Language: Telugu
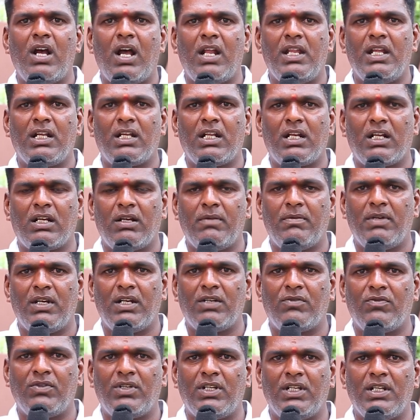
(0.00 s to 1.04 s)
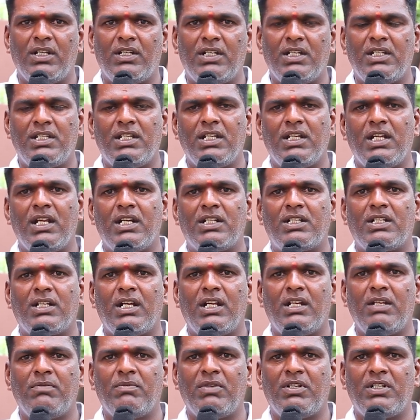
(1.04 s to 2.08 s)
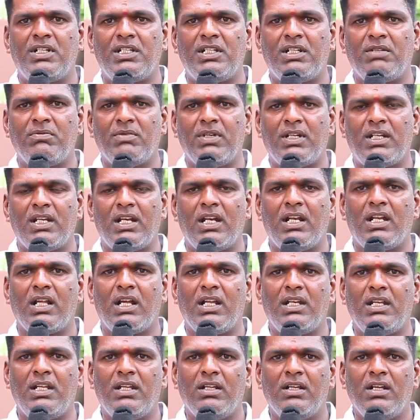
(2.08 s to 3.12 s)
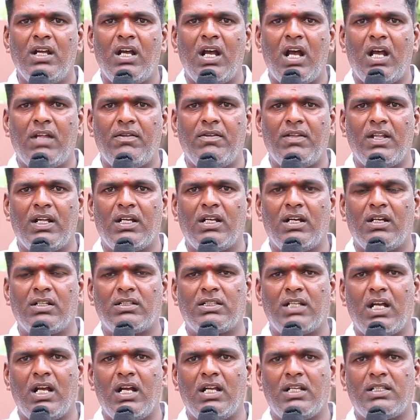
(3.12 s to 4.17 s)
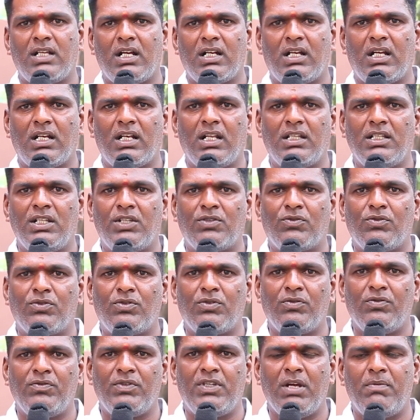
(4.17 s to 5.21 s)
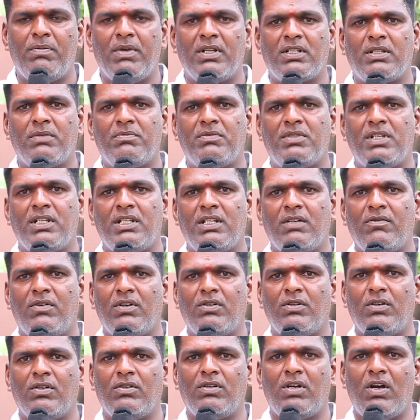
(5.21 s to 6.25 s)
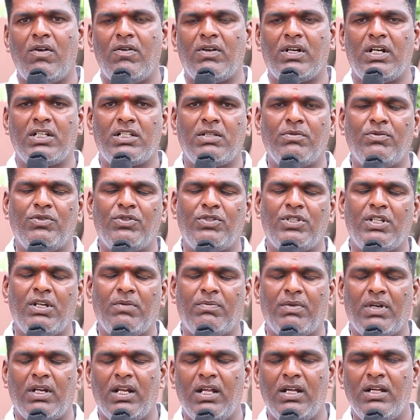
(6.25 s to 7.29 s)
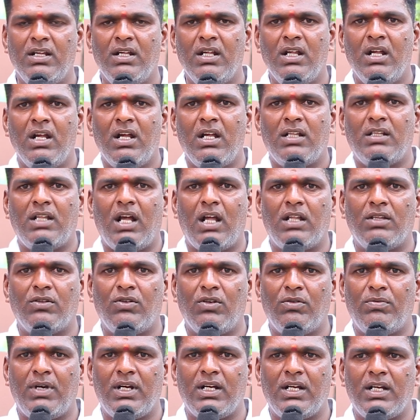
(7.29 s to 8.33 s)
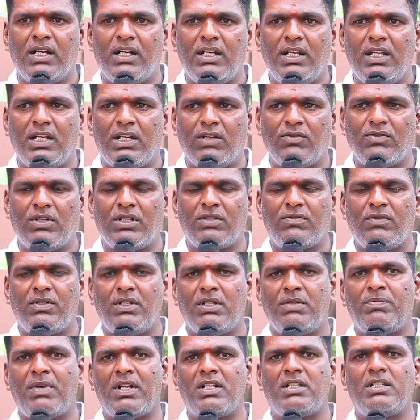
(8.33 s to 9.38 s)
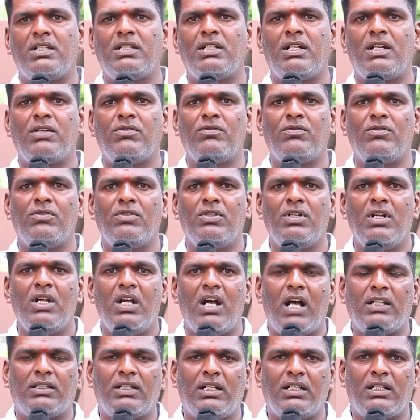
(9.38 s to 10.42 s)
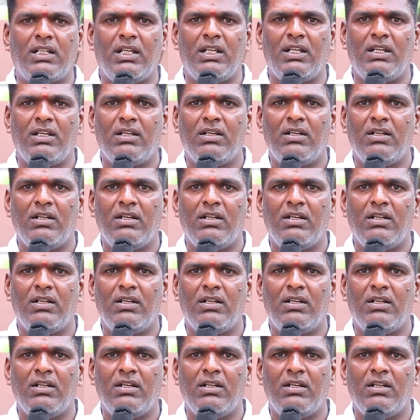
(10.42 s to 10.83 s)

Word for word: అనేక రకమైనటువంటి టీచింగ్ ఎయిడ్స్ కానీ మన టీచింగ్ మెటీరియల్ కానీ ఆ విధంగా సహాయ సహకారాలు అందించుకుంటూ విద్యాభ్యాసం చేసేవాడు అవకాశం వచ్చినప్పుడల్లా దానిలో భాగంగానే ఇక్కడ ఉన్నటువంటి పరిస్థితులను అతనికి